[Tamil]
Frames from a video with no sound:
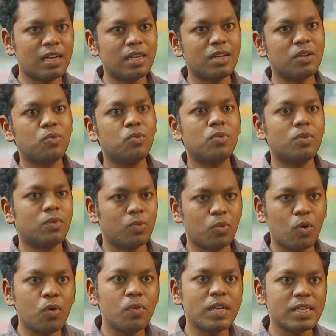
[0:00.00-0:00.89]
அங்கே
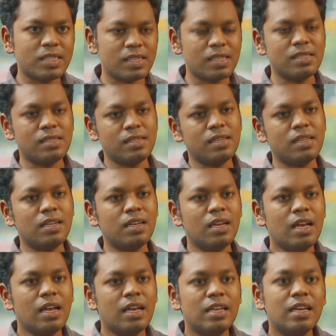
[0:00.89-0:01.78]
ஓவேஷன்ஸ்னு
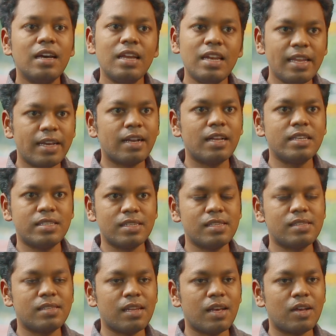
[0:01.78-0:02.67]
இயர்லி
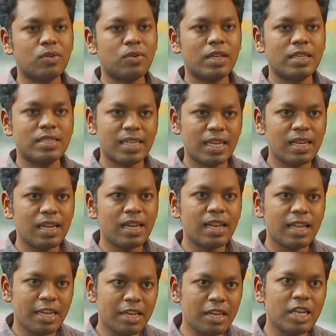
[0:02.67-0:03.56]
கல்ச்சுரல்ஸ்லாம் இருக்கும் அது
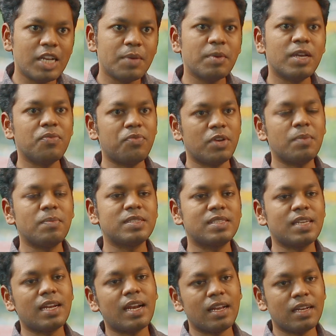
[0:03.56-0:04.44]
சென்னையில் இன்றைக்குமே
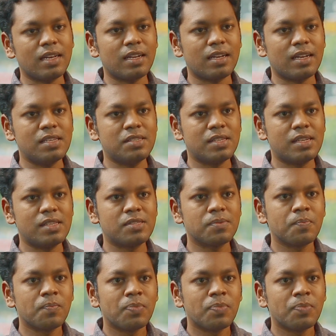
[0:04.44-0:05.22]
ஃபேமஸாக நடக்கிற கல்ச்சுரல்ஸ்